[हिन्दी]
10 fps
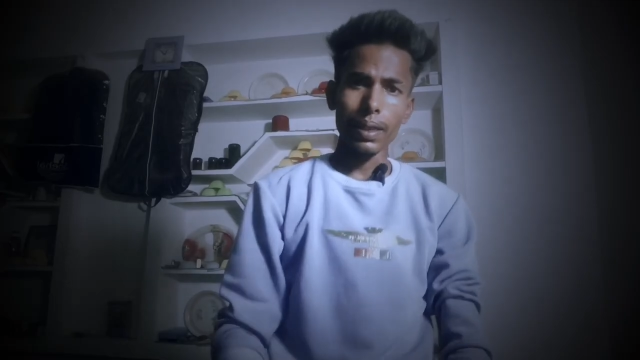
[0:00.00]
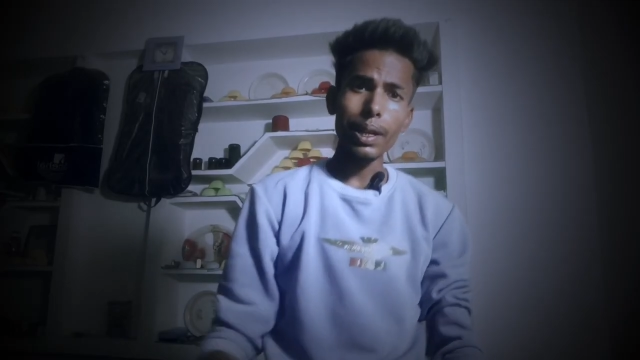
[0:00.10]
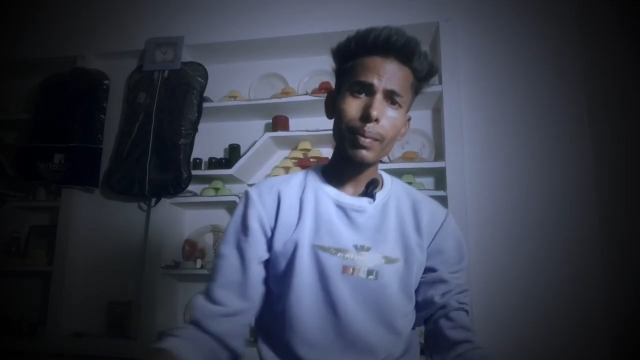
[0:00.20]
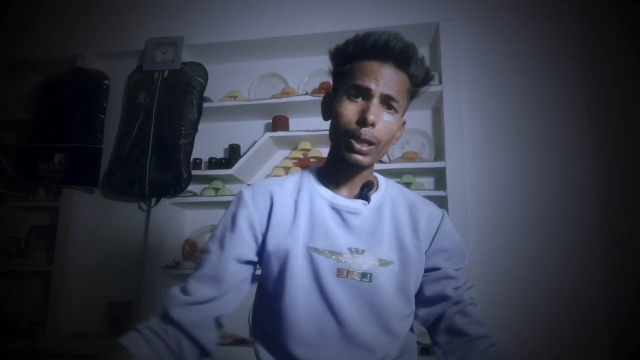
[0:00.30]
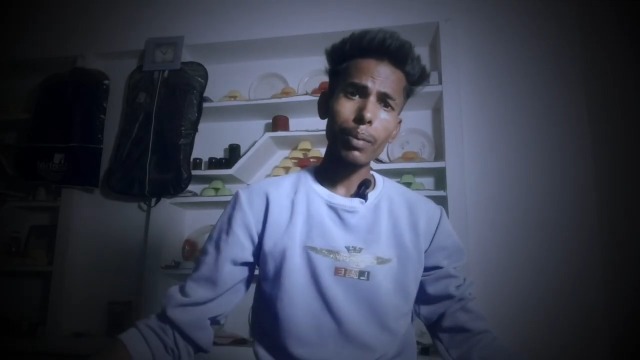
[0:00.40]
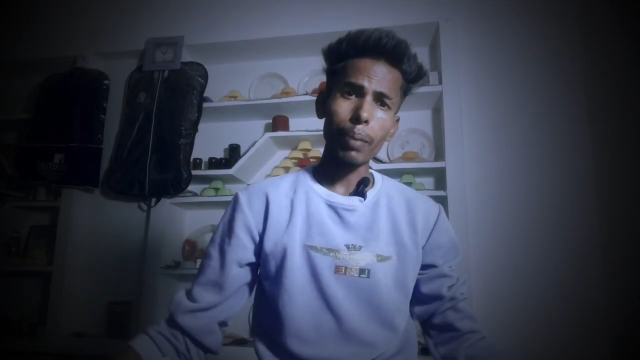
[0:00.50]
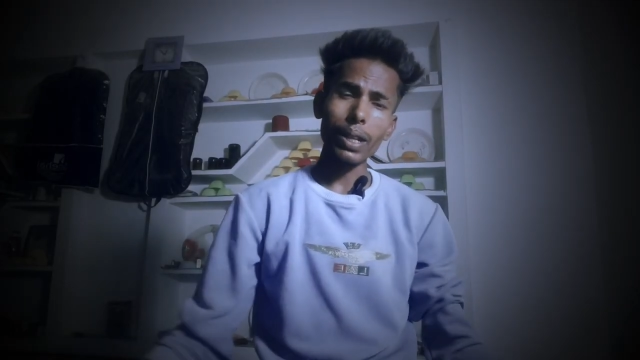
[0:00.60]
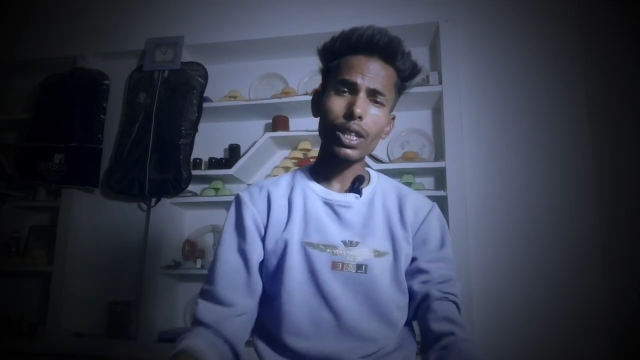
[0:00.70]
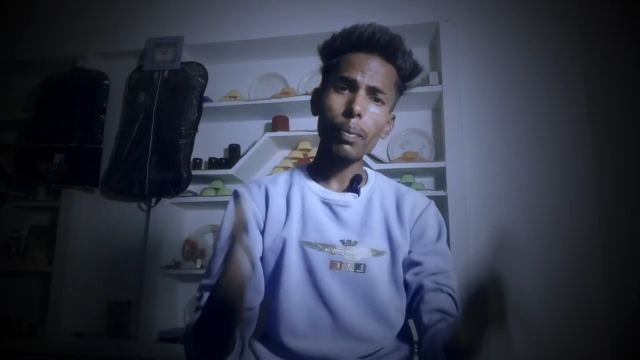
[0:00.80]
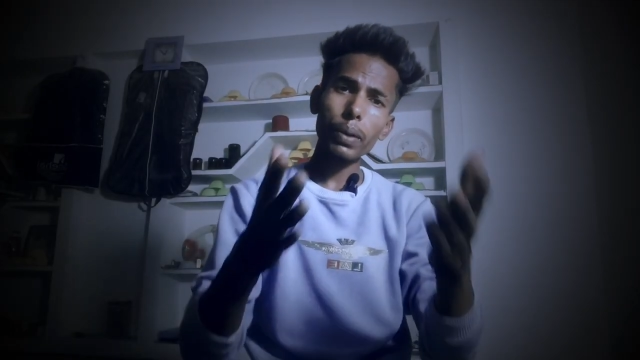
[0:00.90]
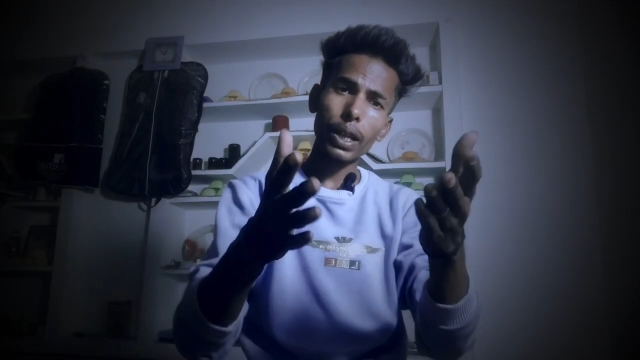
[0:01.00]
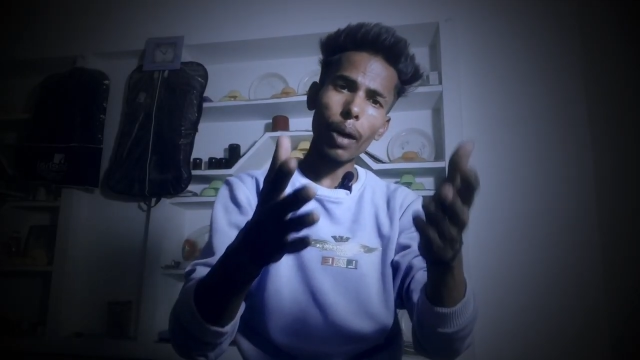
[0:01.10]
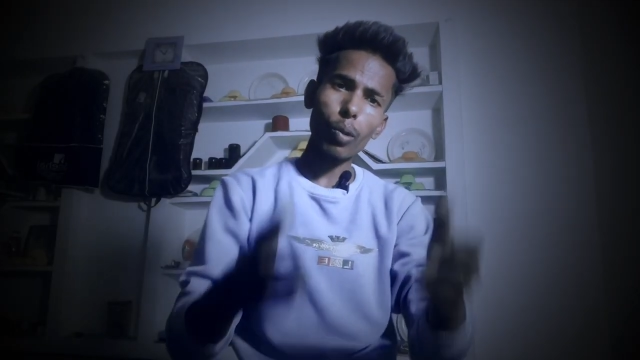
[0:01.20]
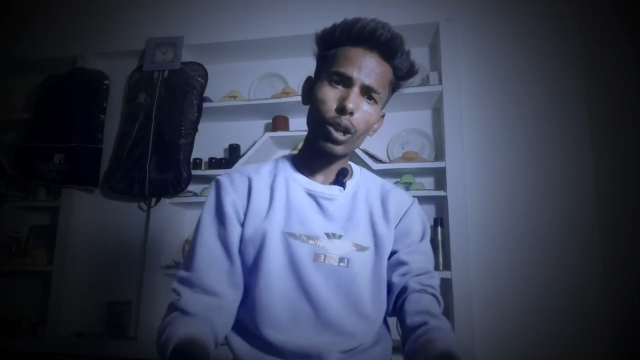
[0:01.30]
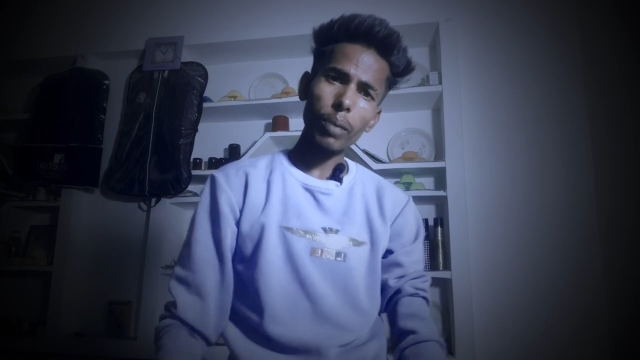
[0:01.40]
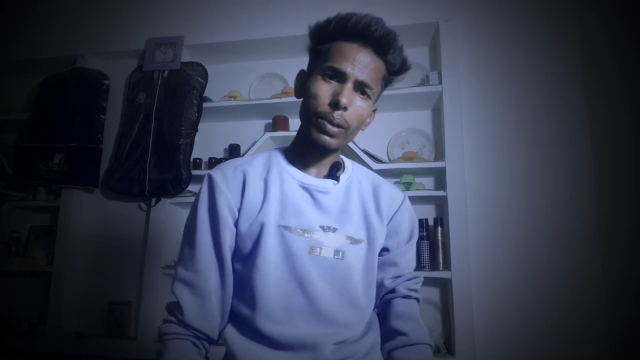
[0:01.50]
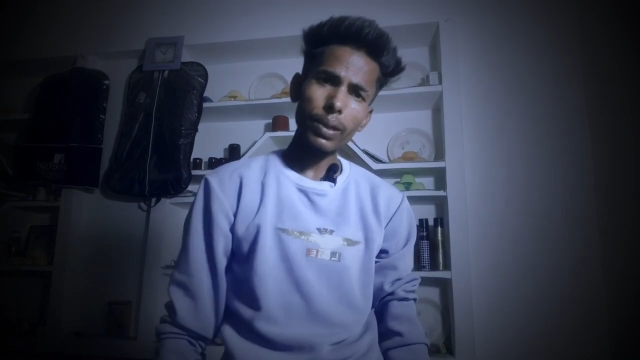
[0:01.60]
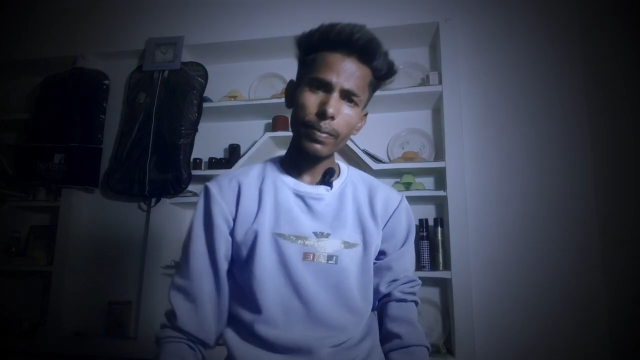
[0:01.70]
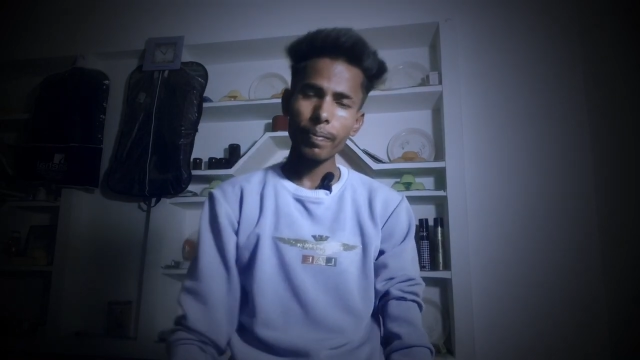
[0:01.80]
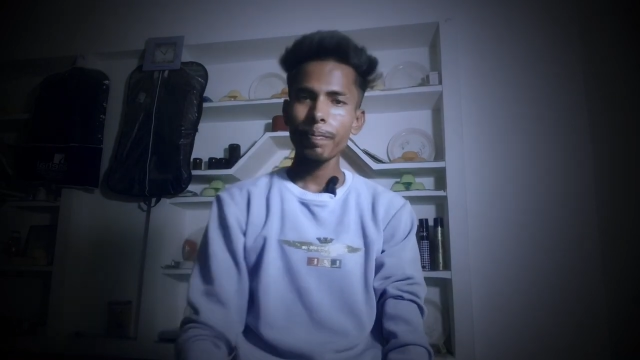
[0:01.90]
नहीं मतलब भाई साहब क्या बोले अभी
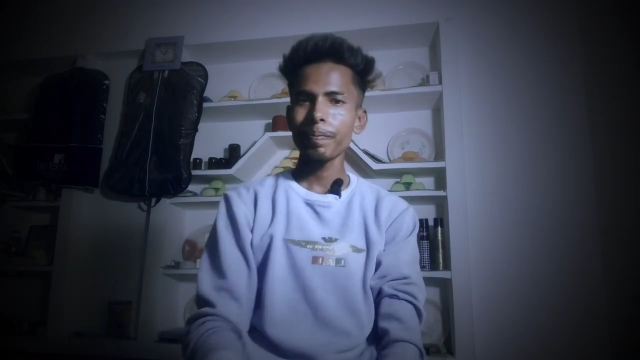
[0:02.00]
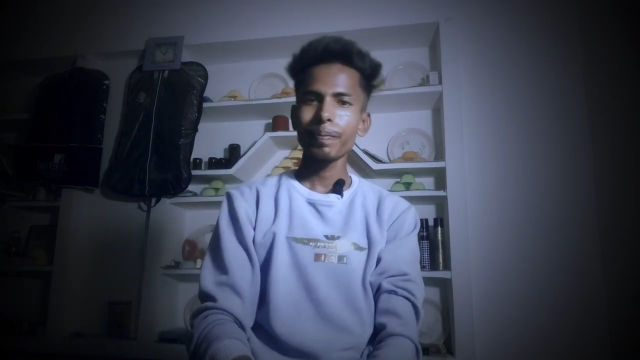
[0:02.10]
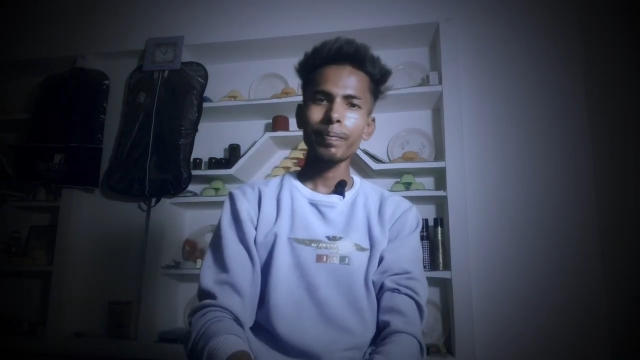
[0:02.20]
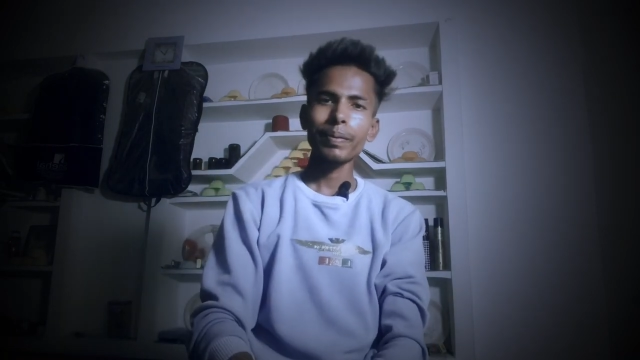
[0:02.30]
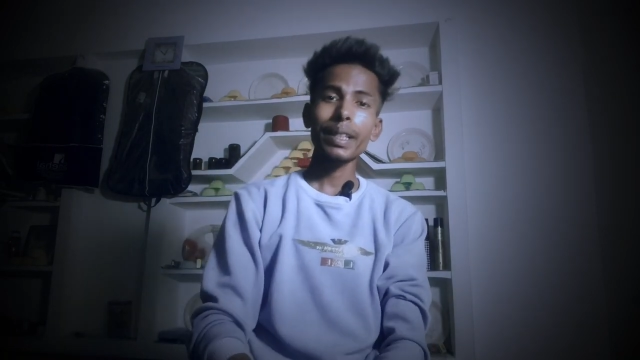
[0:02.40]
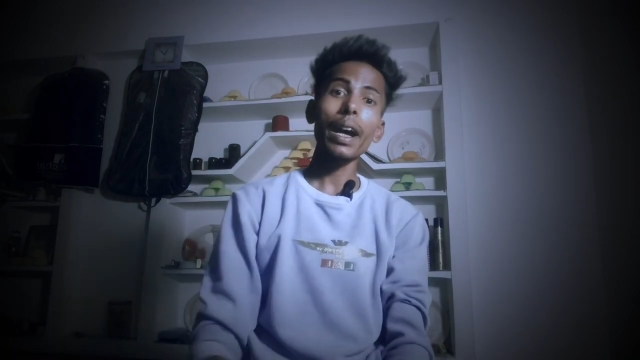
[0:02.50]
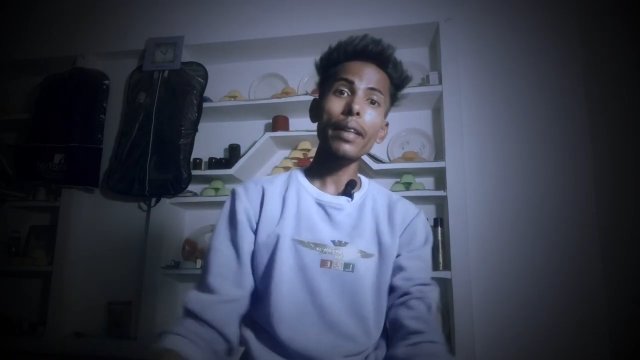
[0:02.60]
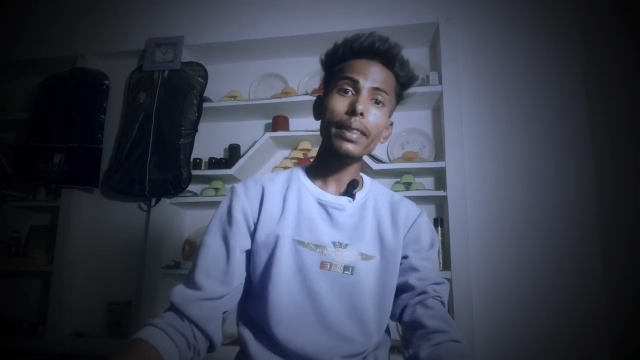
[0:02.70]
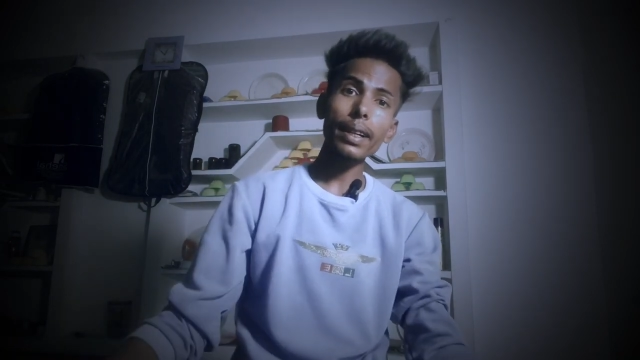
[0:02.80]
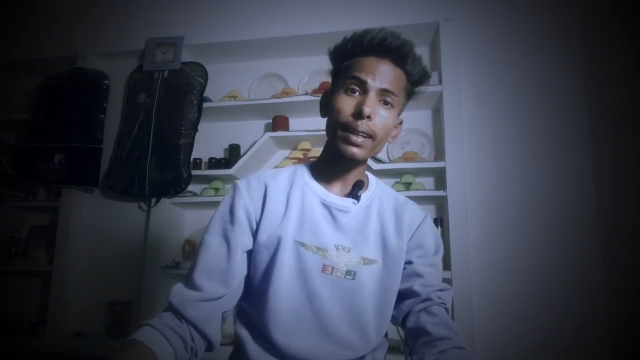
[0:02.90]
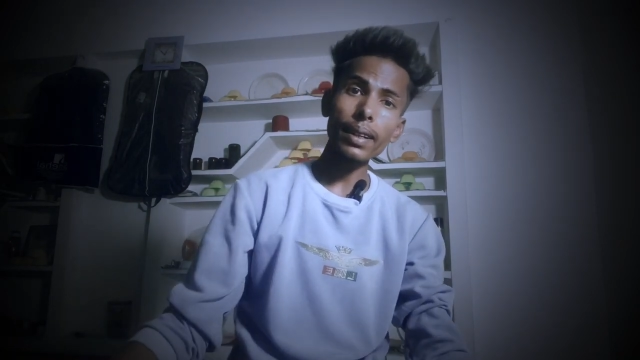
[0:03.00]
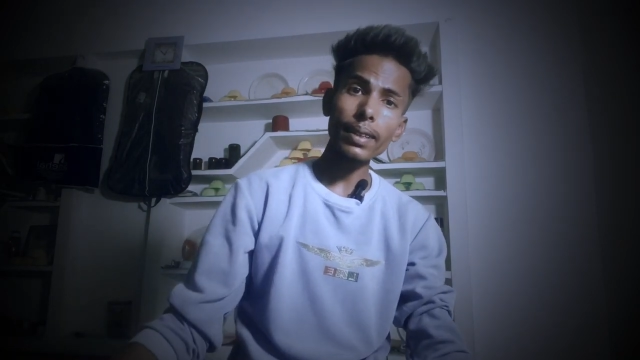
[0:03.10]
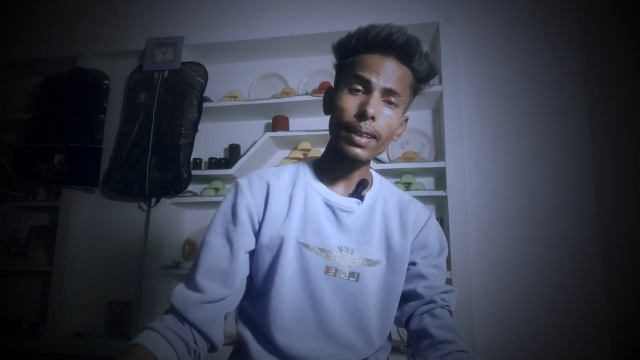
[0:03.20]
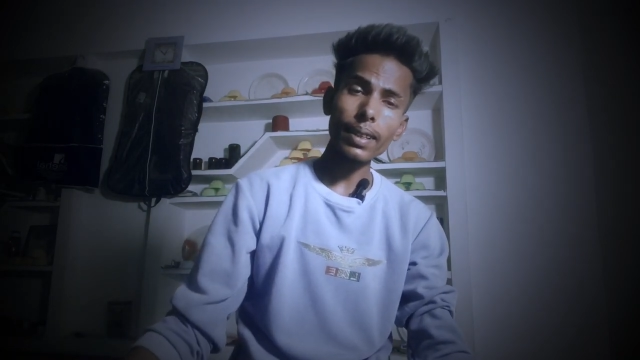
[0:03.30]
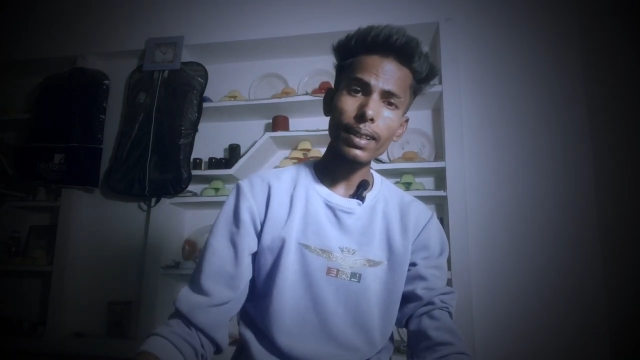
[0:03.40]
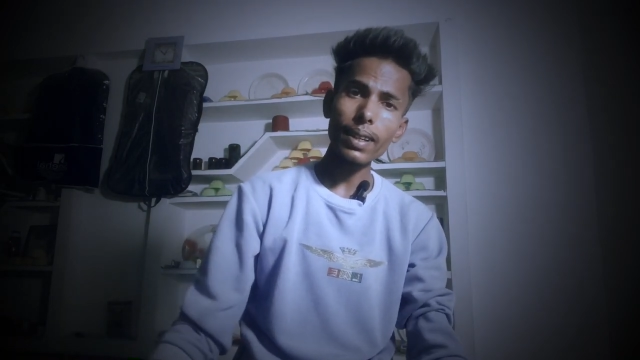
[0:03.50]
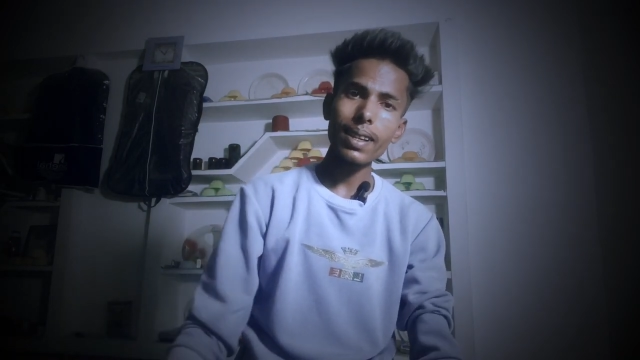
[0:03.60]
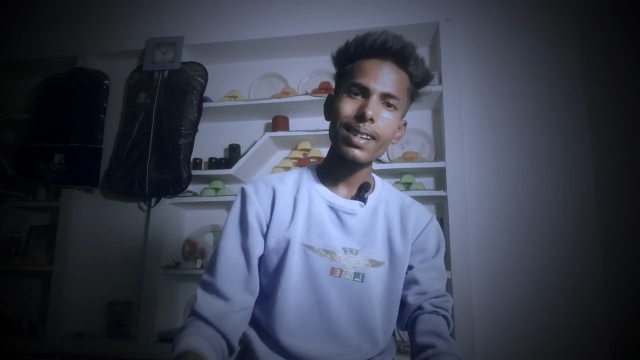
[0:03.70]
क्या अंदर करना चाहते हैं